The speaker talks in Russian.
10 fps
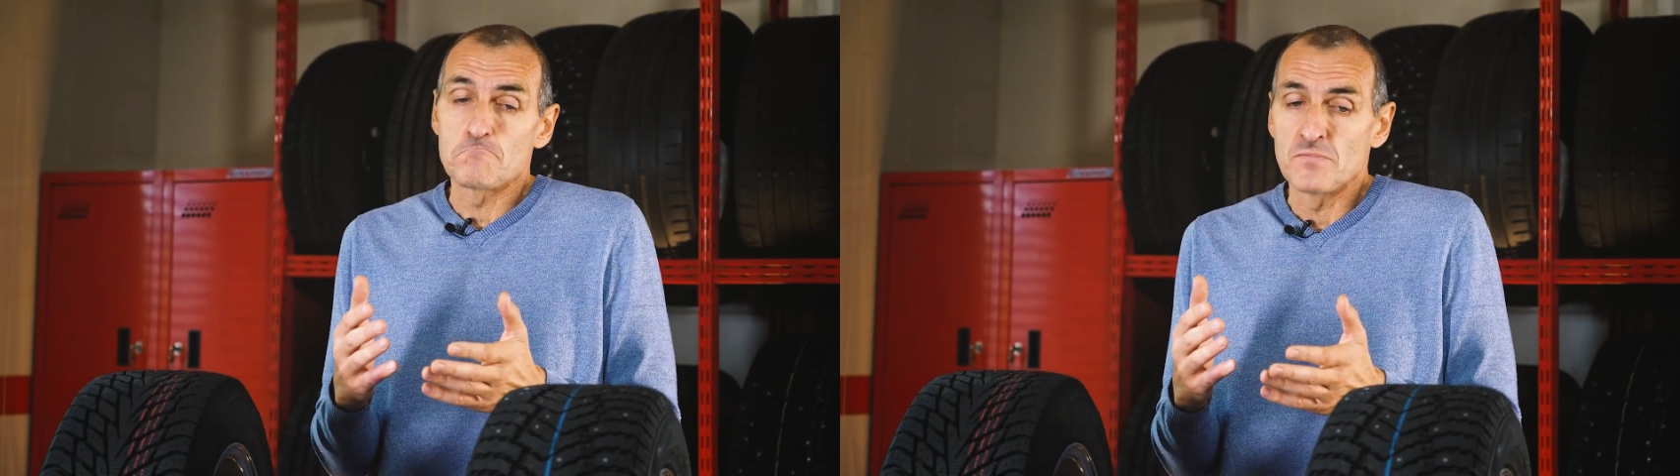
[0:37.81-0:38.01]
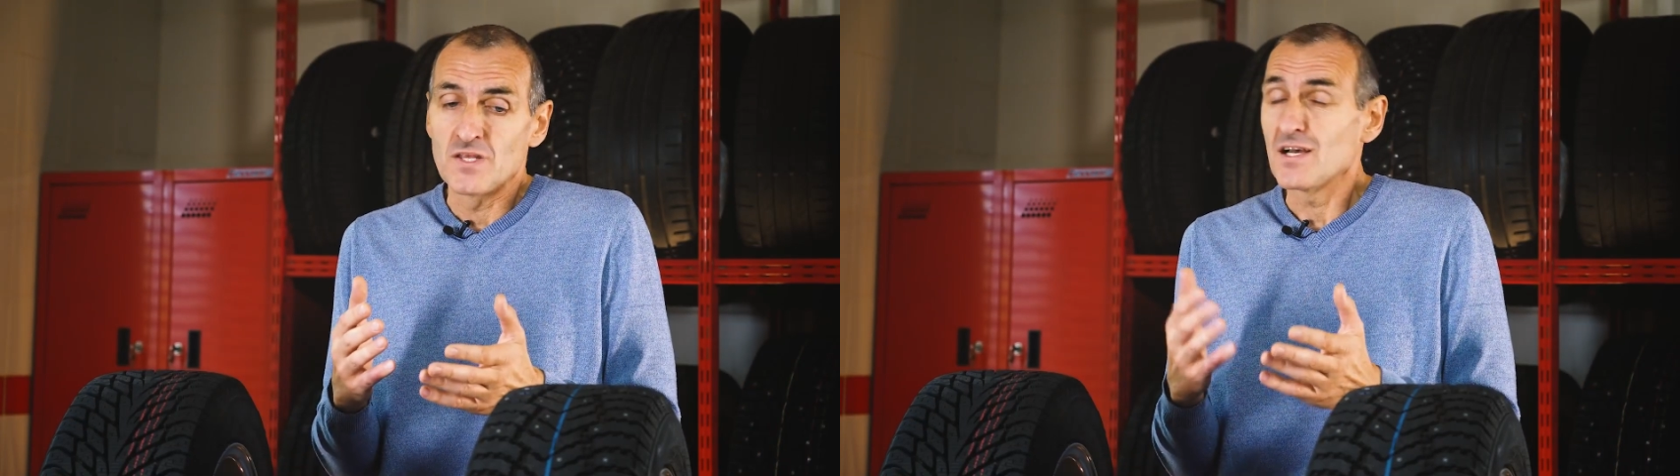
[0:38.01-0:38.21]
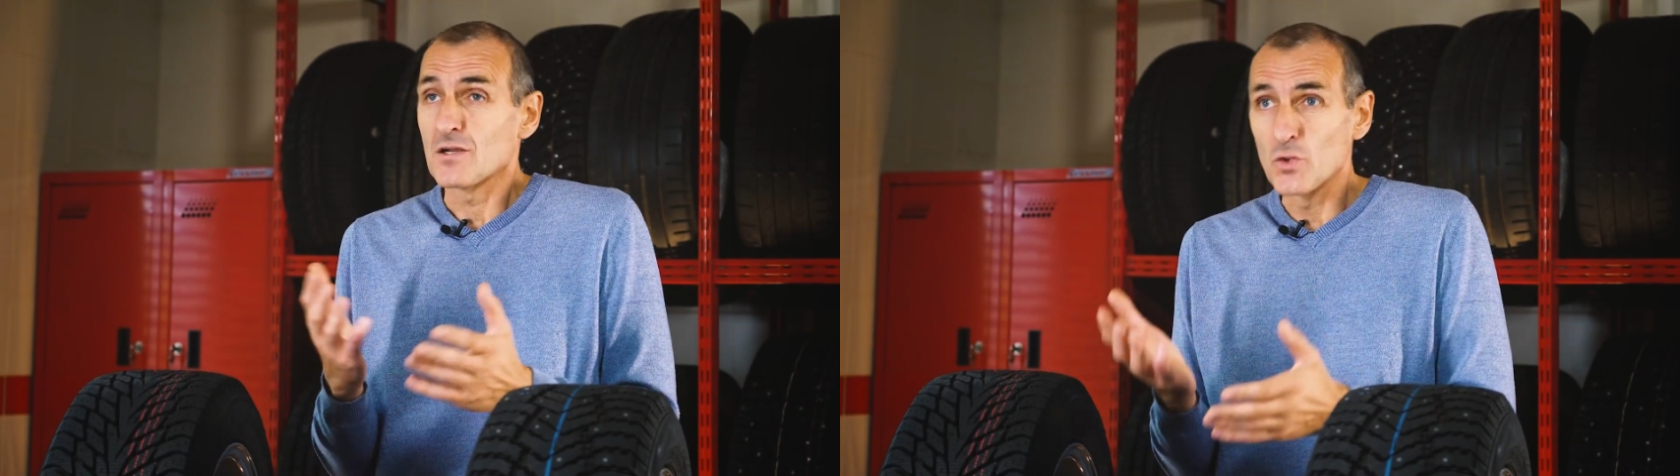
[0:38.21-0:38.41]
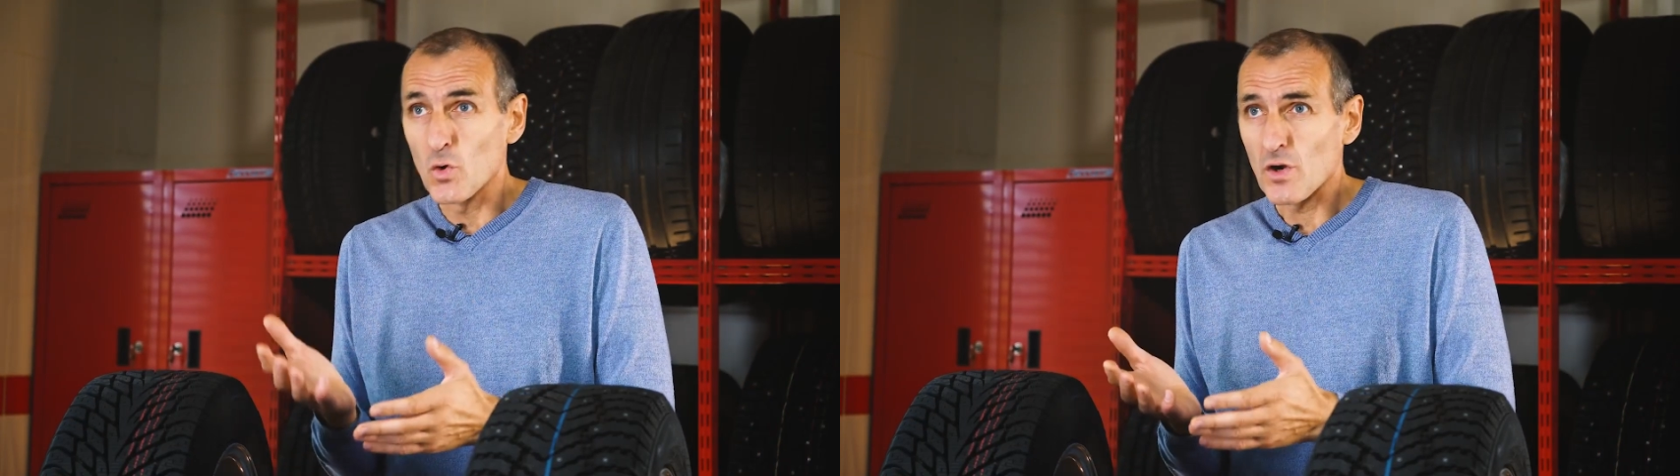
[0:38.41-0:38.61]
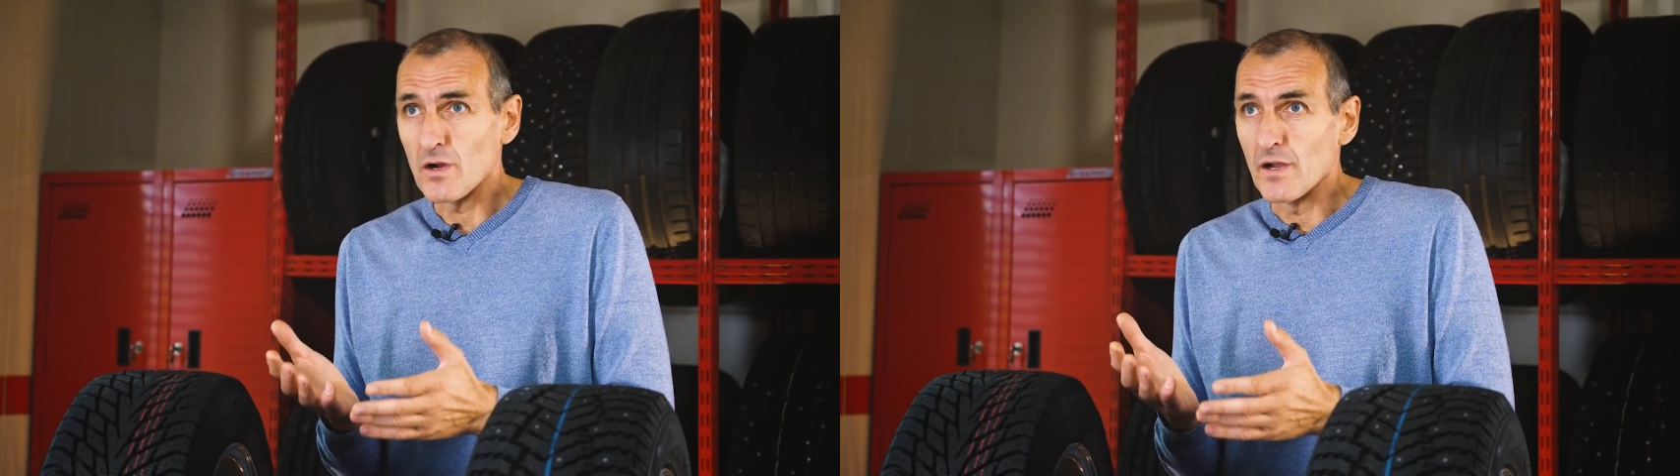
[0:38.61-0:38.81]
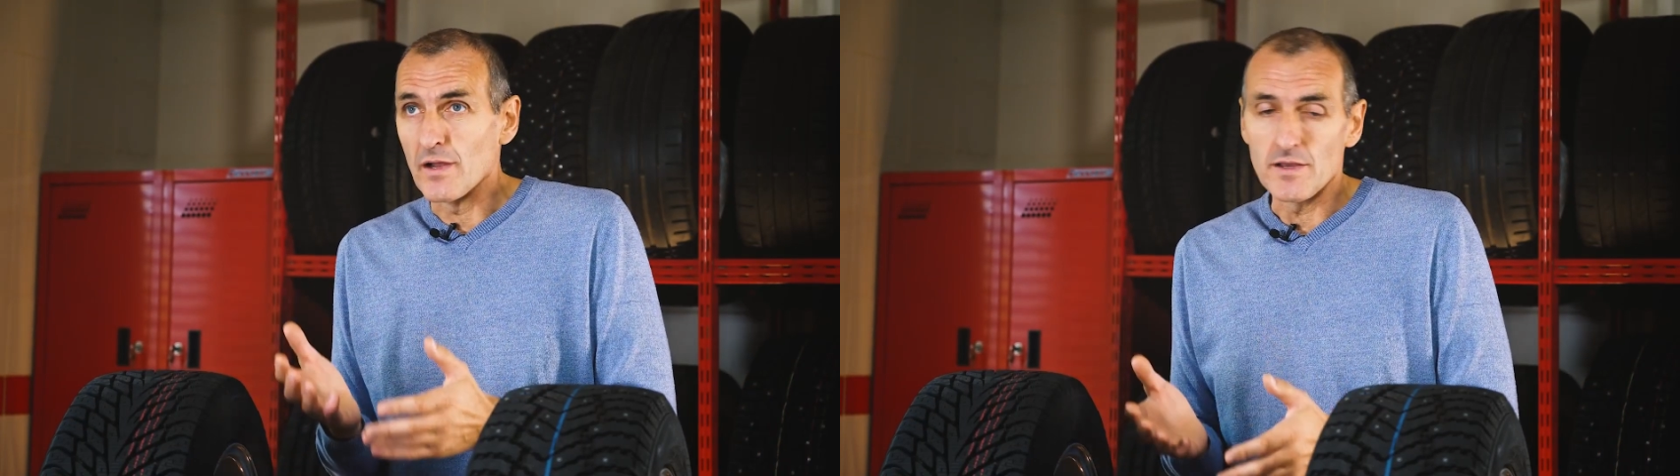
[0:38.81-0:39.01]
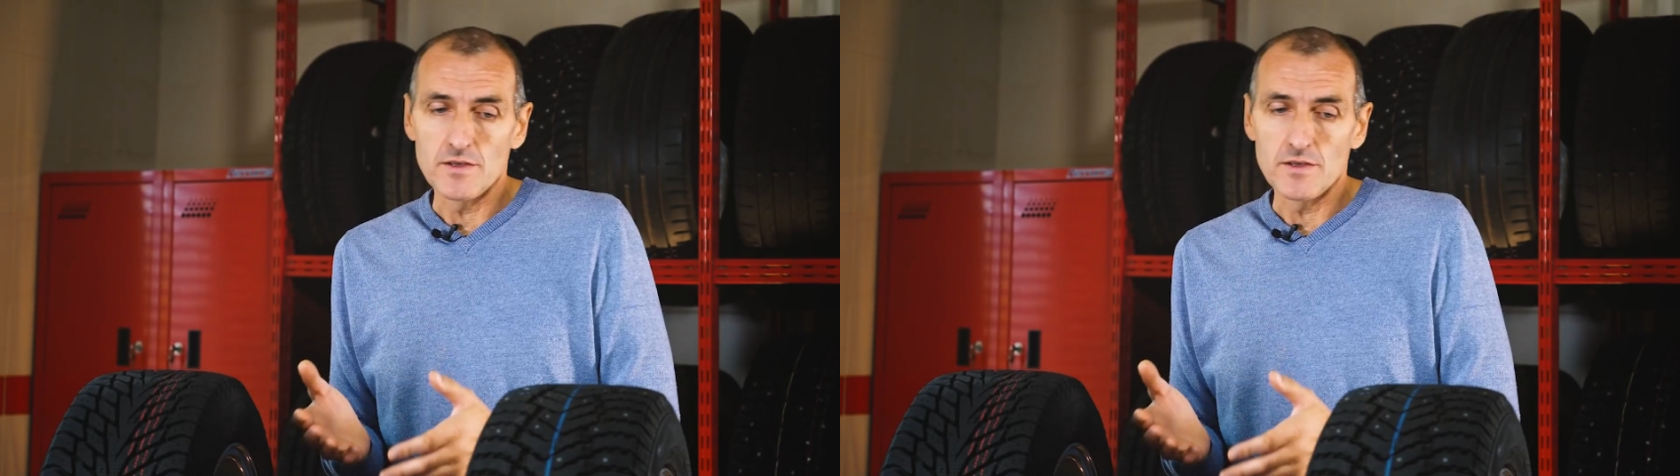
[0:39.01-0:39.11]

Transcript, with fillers: не так дорого,